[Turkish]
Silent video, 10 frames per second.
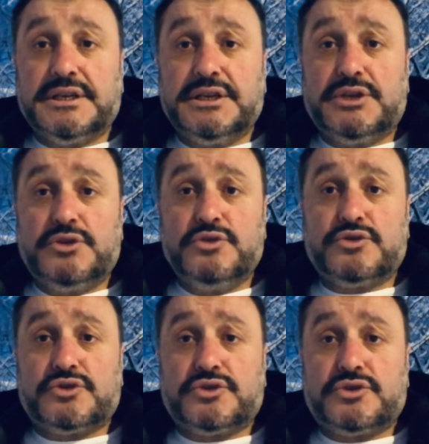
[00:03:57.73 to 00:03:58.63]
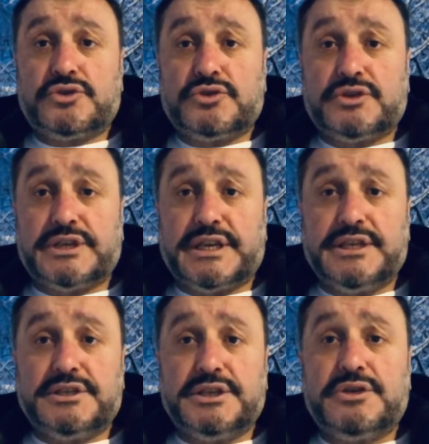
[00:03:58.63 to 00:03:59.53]
200 e,
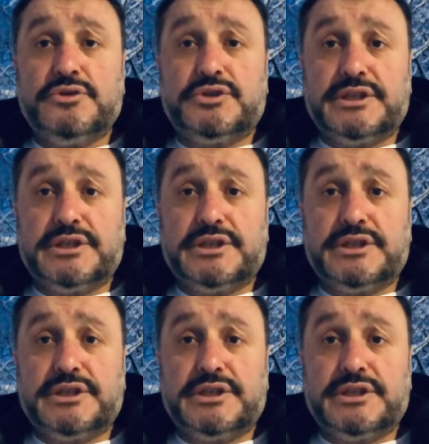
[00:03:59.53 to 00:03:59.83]
8 200